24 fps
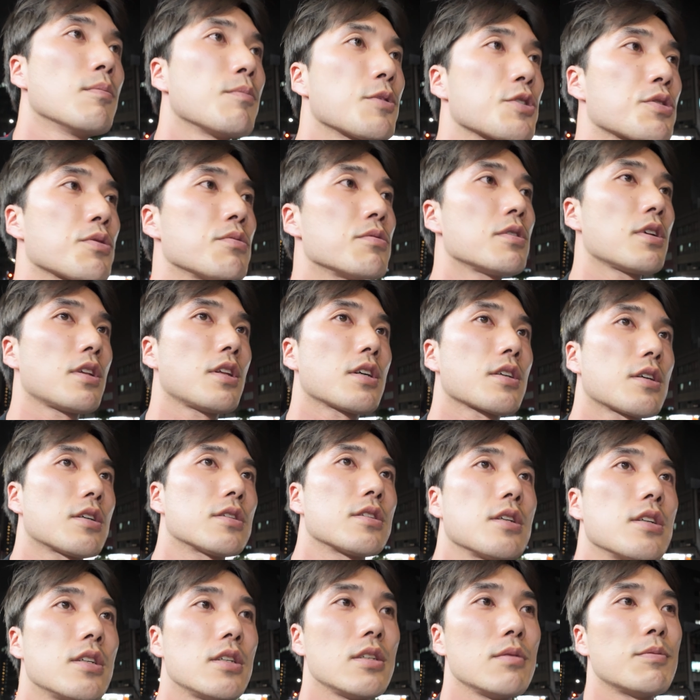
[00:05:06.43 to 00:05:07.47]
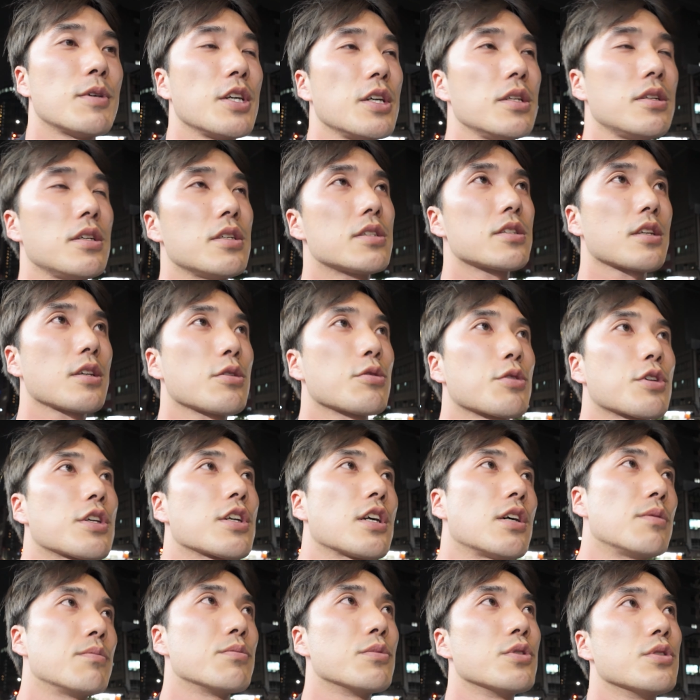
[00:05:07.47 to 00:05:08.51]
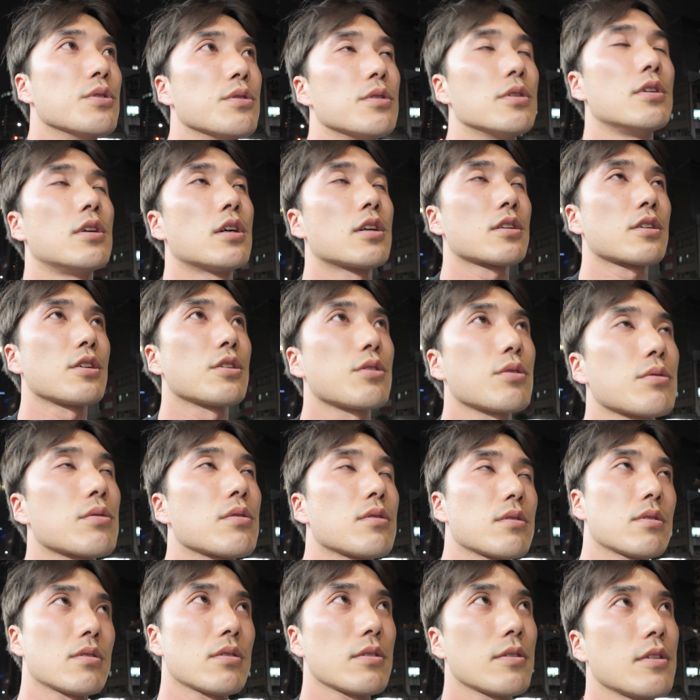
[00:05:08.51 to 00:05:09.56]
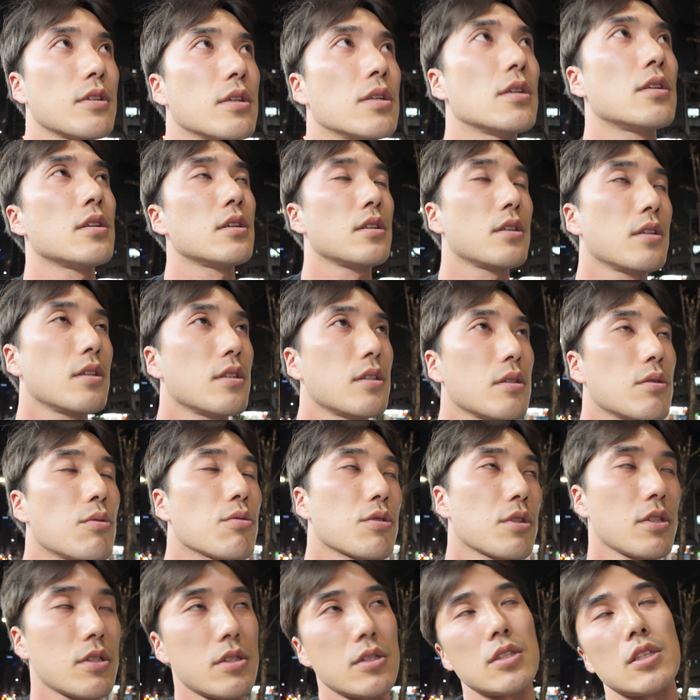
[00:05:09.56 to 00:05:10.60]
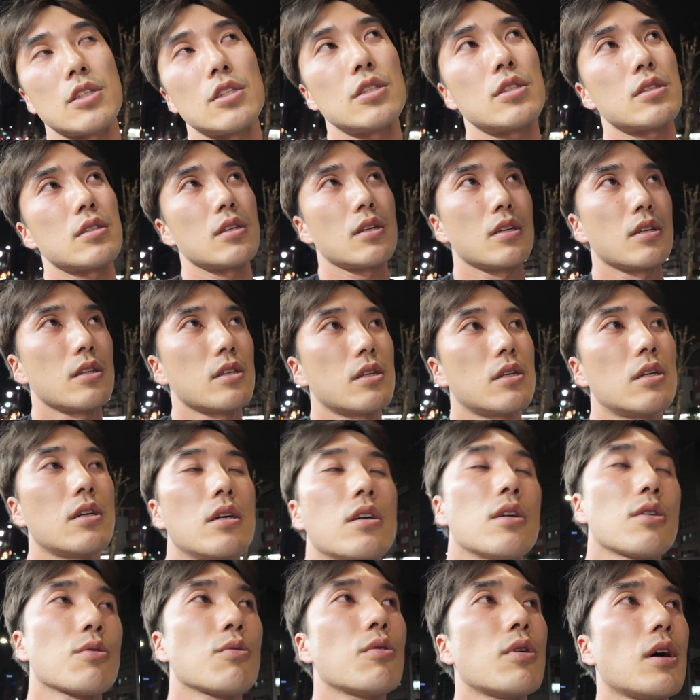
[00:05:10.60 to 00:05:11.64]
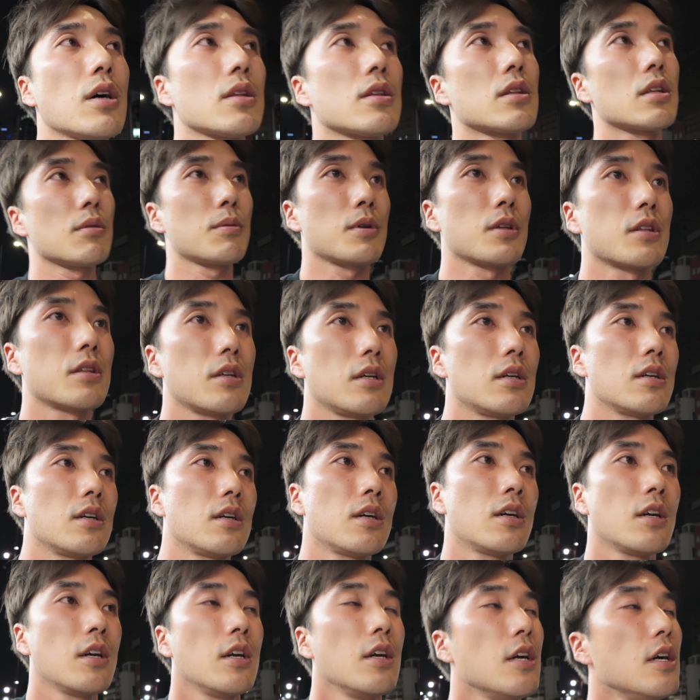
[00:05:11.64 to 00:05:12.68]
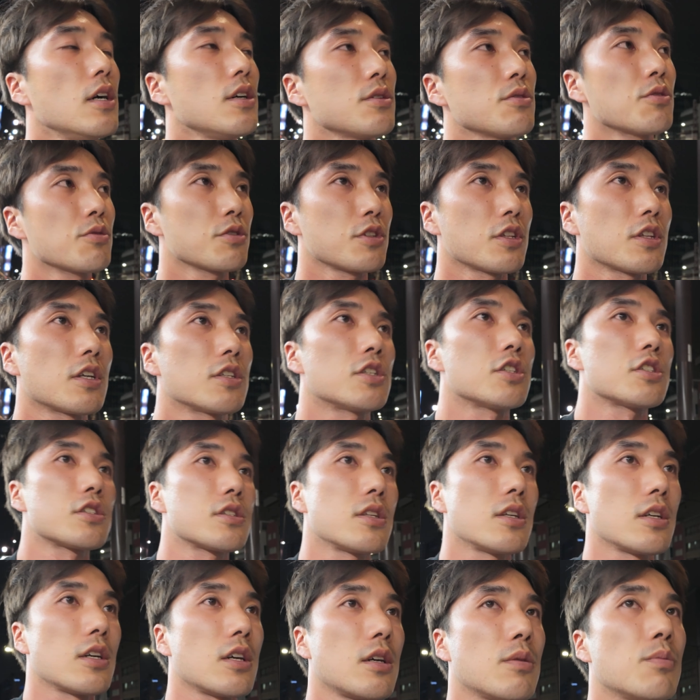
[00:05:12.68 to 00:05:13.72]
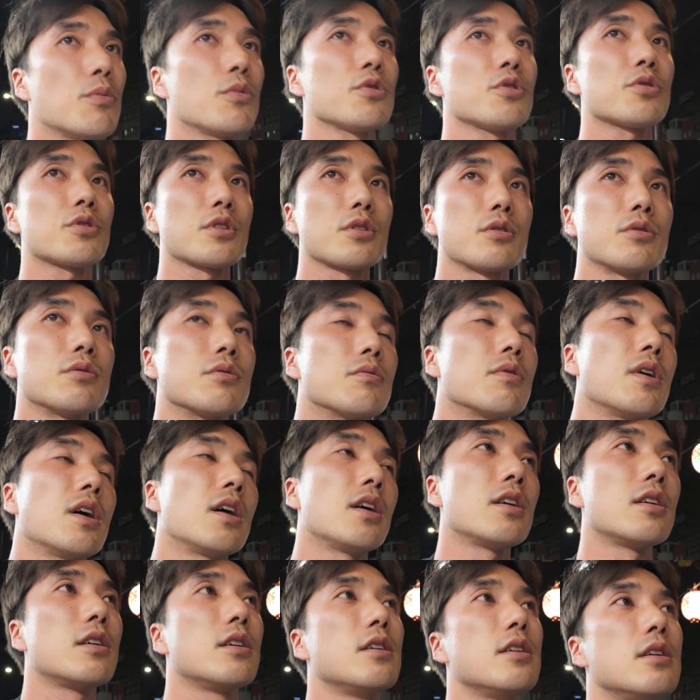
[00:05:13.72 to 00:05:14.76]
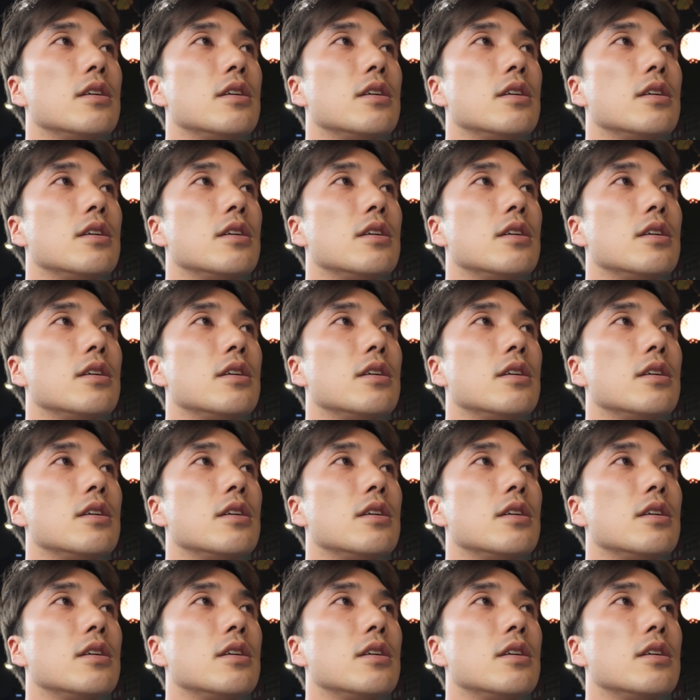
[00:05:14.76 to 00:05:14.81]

まあ、そんな中で、まあ、LSK の期間も結局お手伝いしてご飯食べて飲んでたりして戻ってくるのは